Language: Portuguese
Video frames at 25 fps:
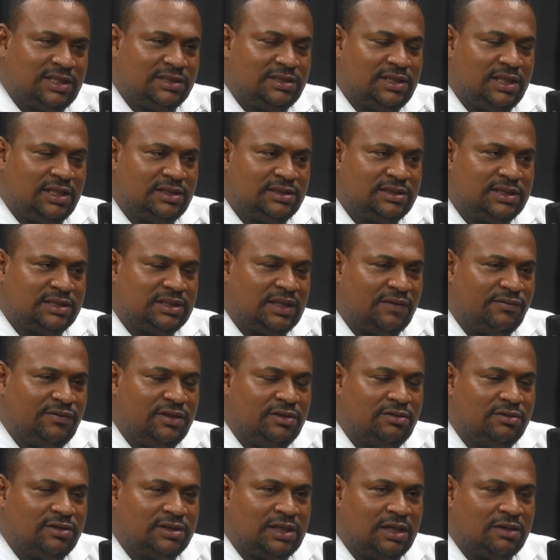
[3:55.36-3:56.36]
Aidan, você está
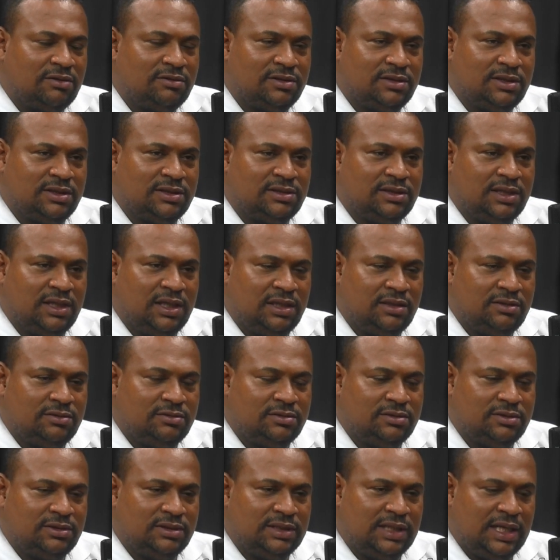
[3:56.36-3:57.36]
vendo o que está
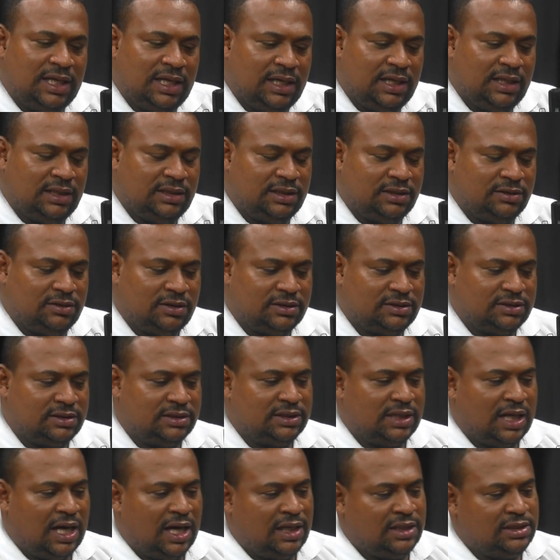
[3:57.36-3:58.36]
acontecendo né, na nossa
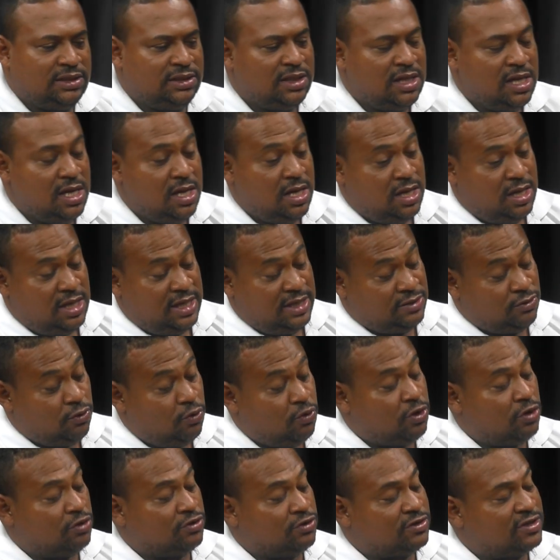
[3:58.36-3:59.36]
cidade.
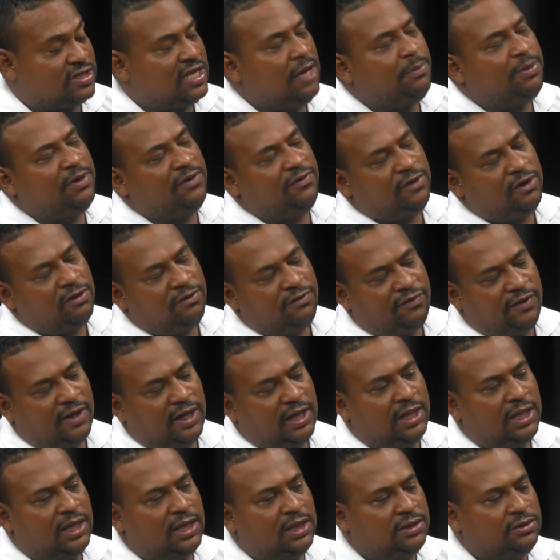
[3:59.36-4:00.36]
O que eu sempre venho
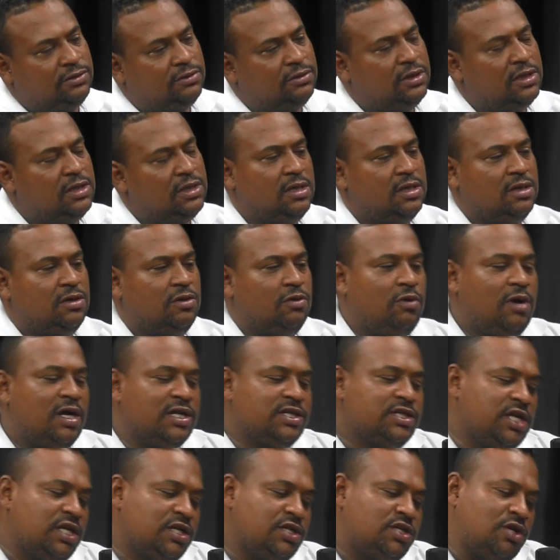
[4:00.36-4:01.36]
falando ou a
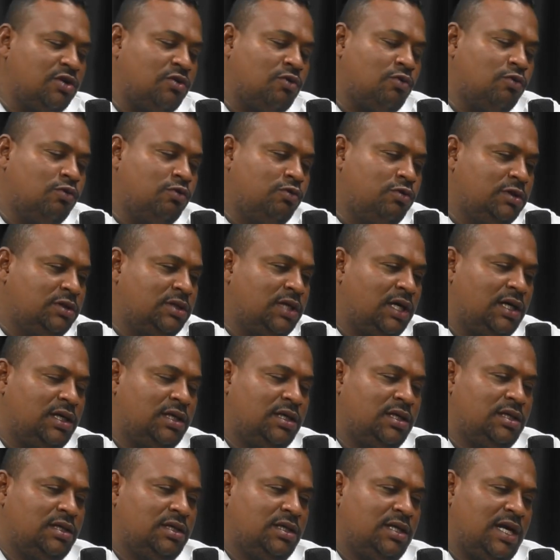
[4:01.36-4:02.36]
gente cuida,
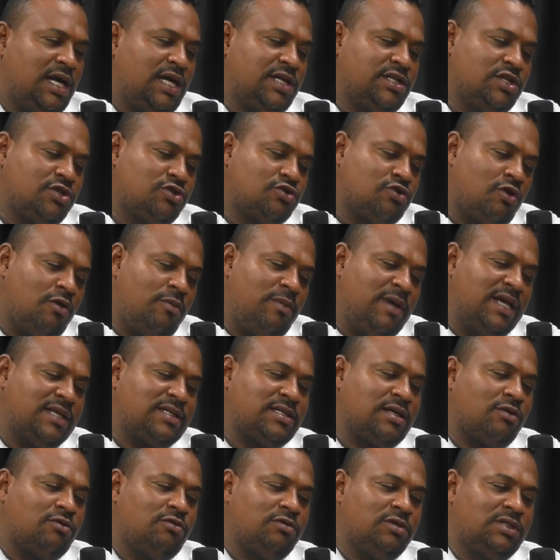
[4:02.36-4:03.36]
a gente
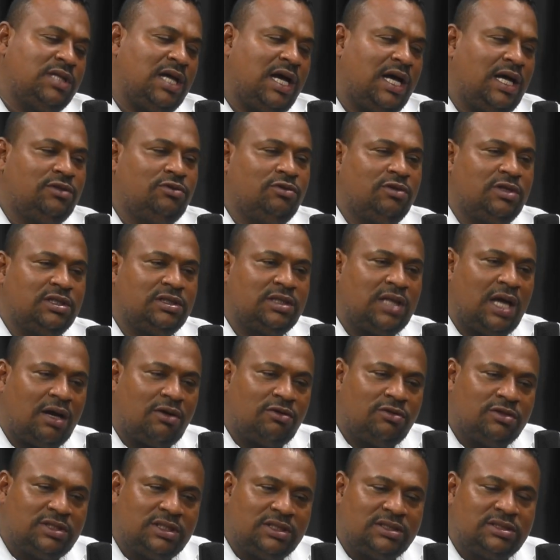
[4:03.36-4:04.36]
começa a cuidar do que está
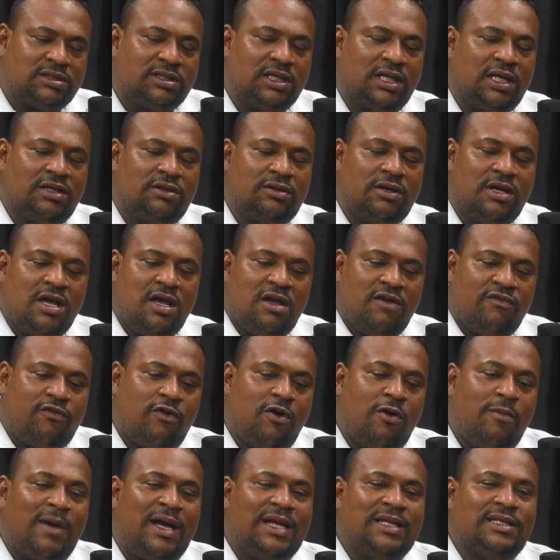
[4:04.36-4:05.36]
acontecendo,
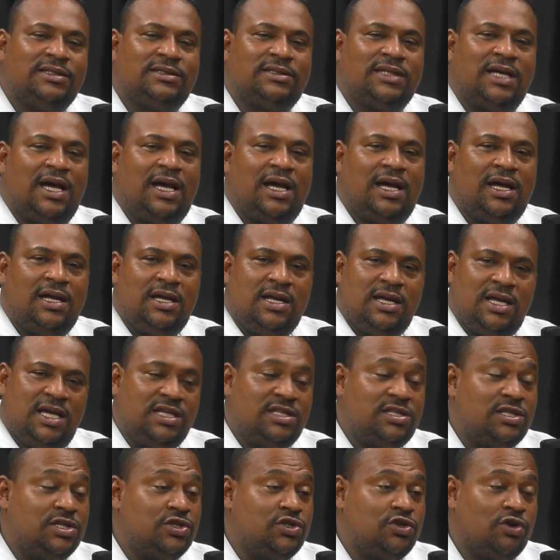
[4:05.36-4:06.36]
formalizar
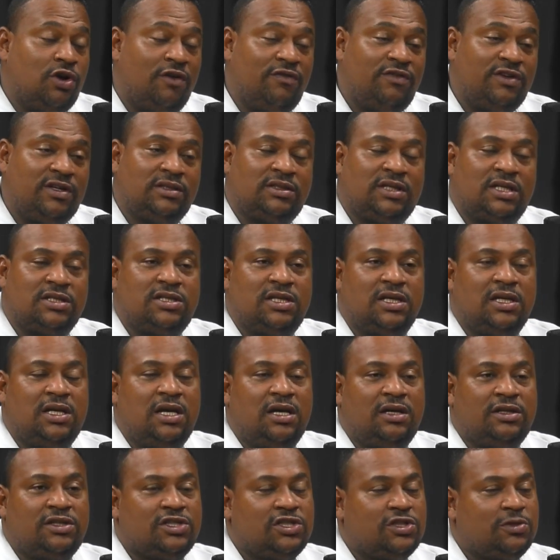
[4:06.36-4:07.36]
esse jovem que está
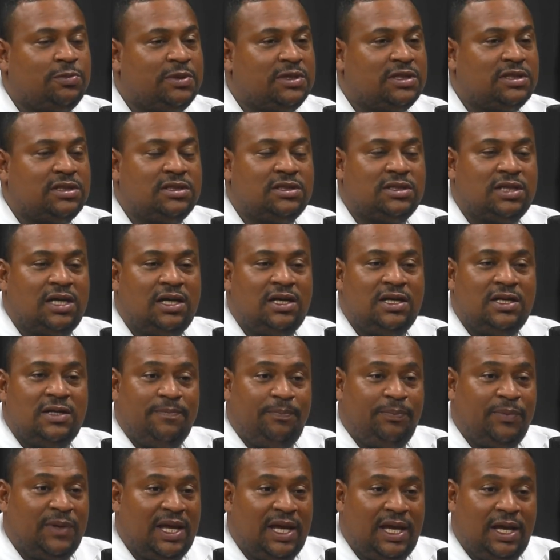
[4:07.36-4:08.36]
chegando, a gente precisa
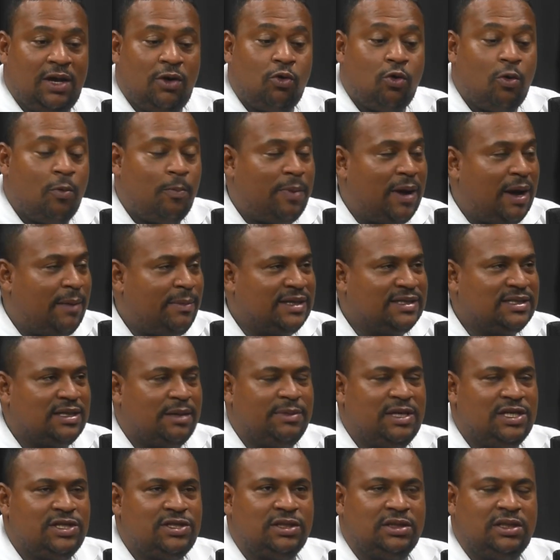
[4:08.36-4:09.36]
né, ocupar mais a
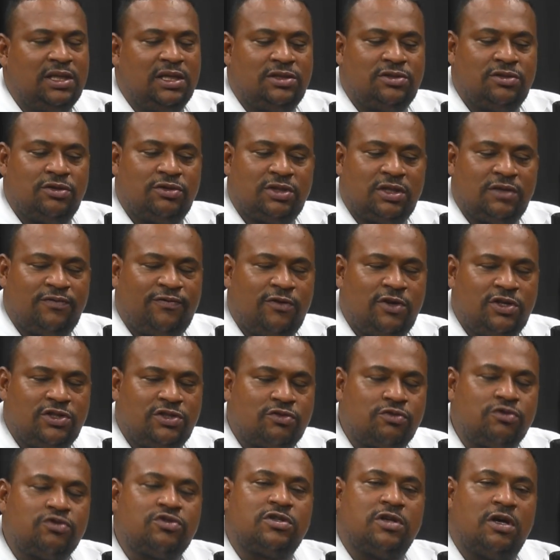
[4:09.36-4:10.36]
mente deles. Ontem foi uma
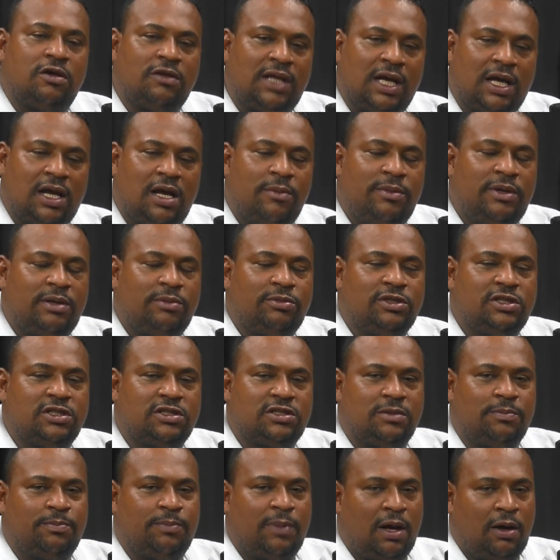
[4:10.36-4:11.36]
discussão na Câmara
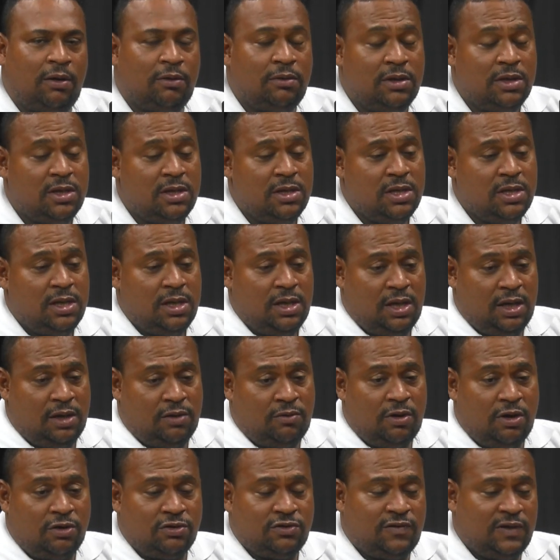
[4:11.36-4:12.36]
Municipal, a
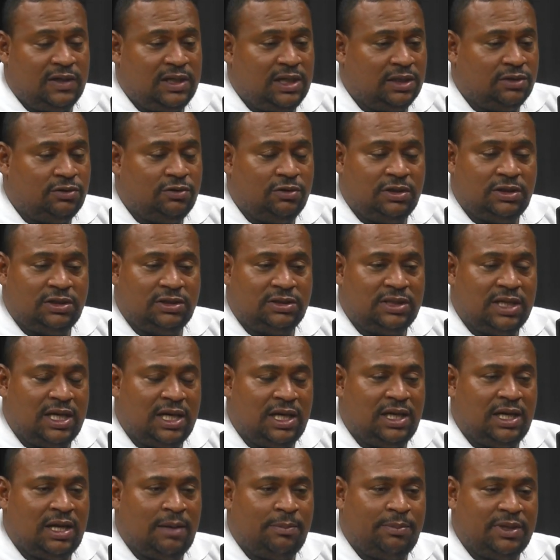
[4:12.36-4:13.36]
qual os vereadores
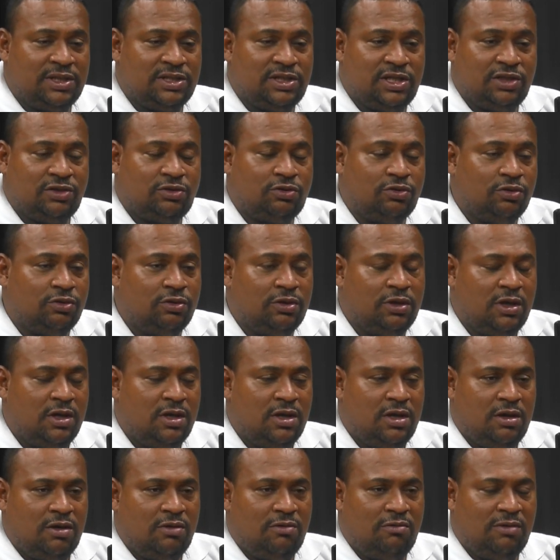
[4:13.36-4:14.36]
né, apresentou
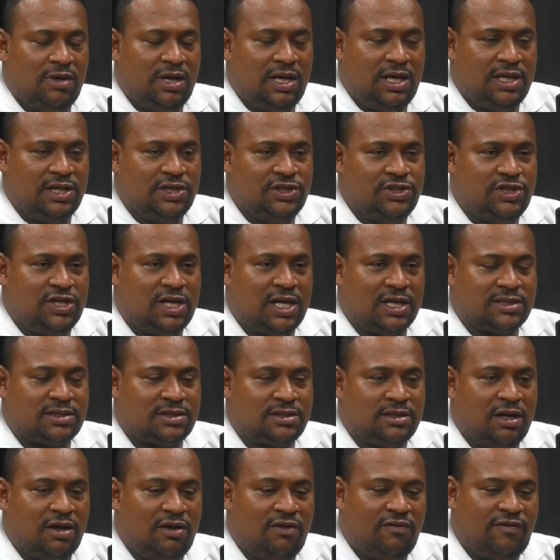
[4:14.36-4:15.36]
uma
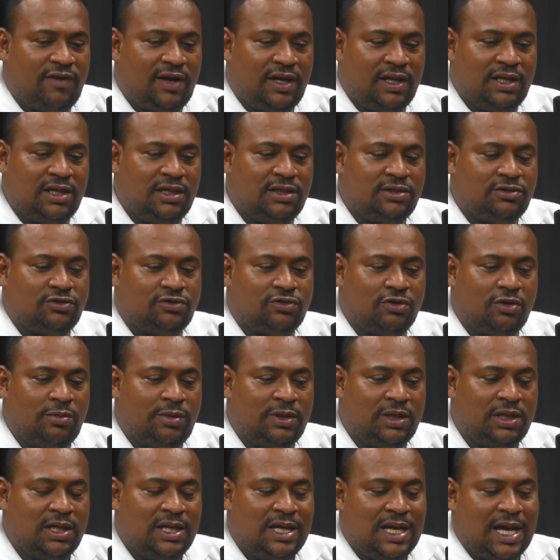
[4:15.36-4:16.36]
indicação falando
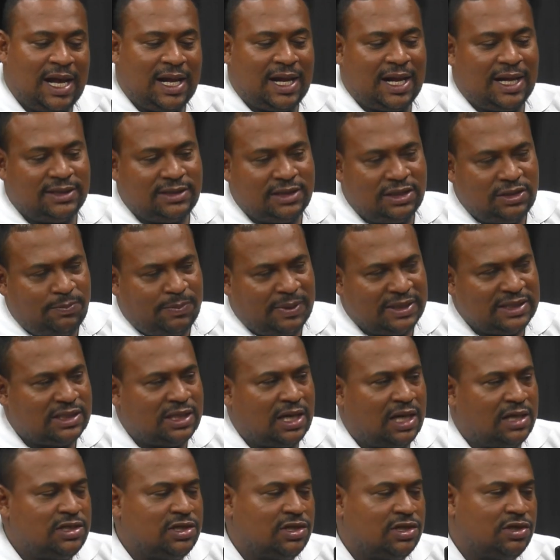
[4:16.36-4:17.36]
sobre a casa de
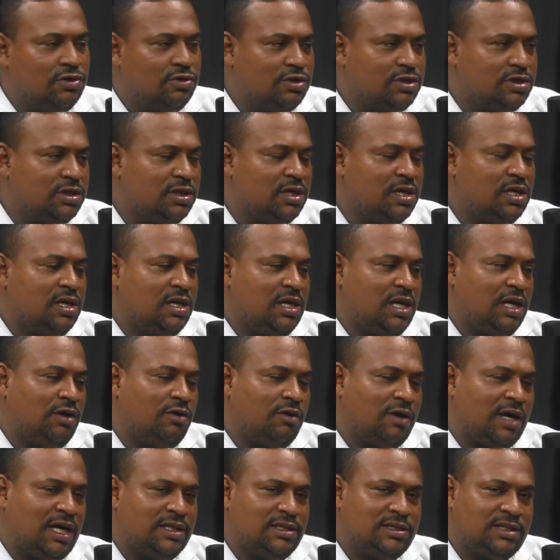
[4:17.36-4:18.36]
passagem que hoje é
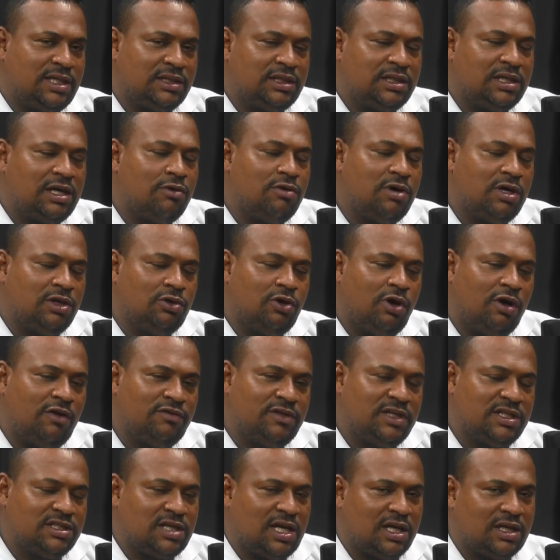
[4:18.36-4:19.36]
localizada na Rua
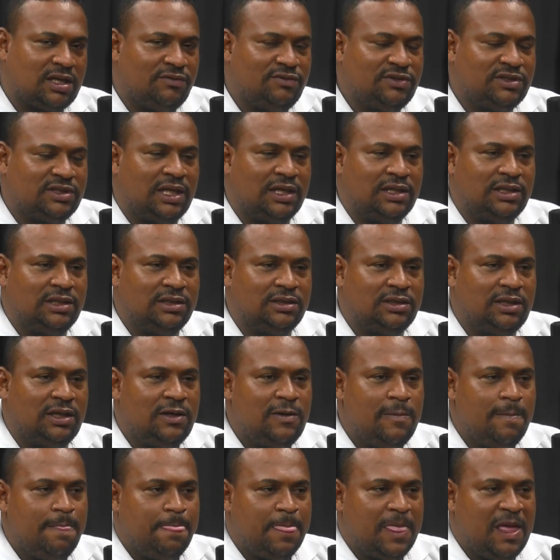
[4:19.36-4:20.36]
9, na Chácara Vista Linda,
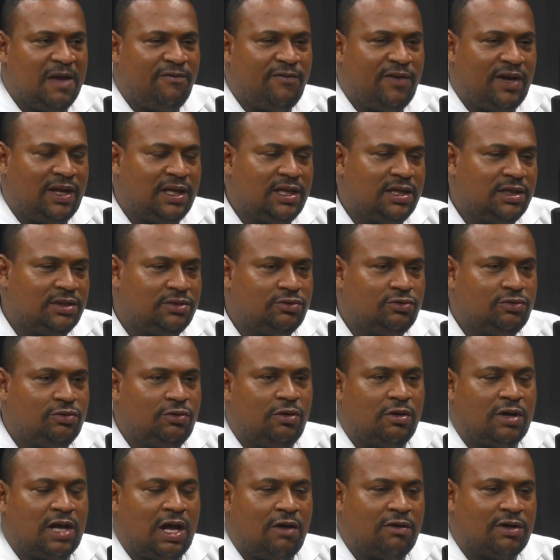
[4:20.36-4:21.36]
né, falando do
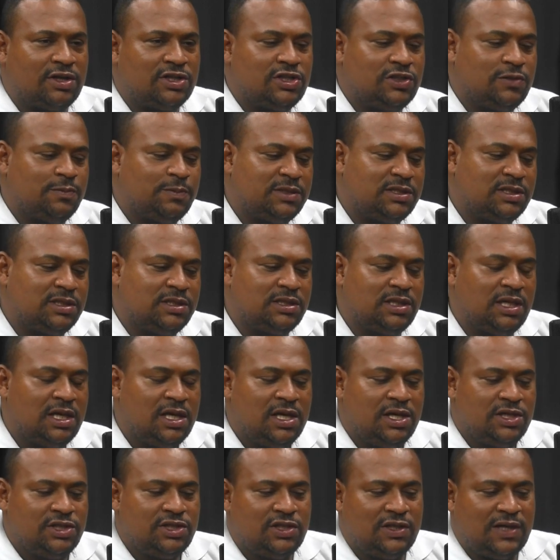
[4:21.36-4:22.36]
local que a gente precisa
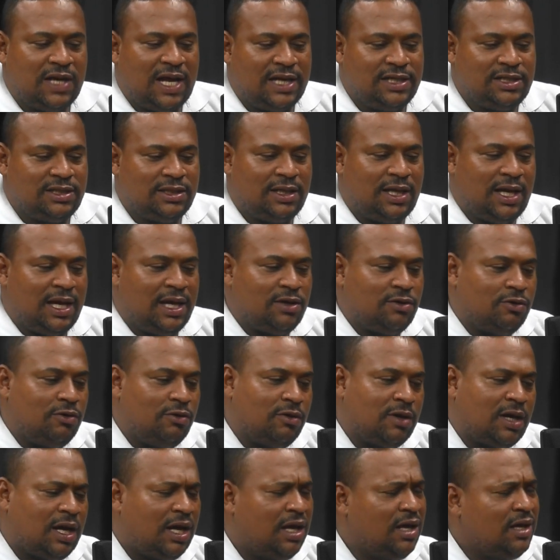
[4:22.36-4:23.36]
tirar de lá e
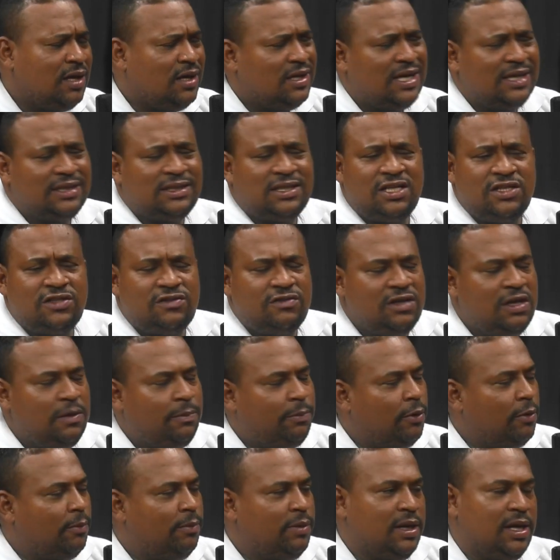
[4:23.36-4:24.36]
colocar. É transferir
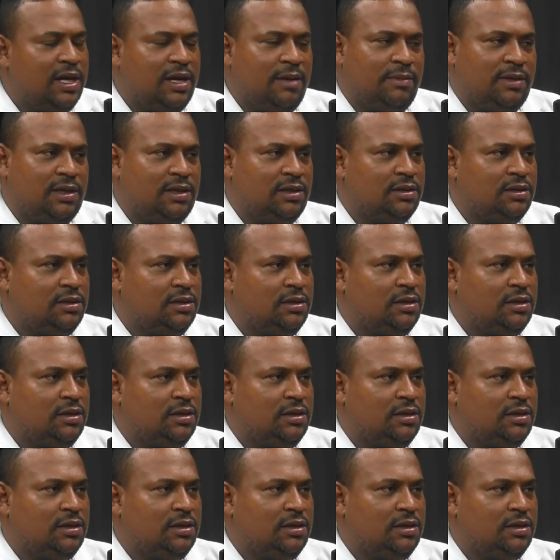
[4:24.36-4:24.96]
problema.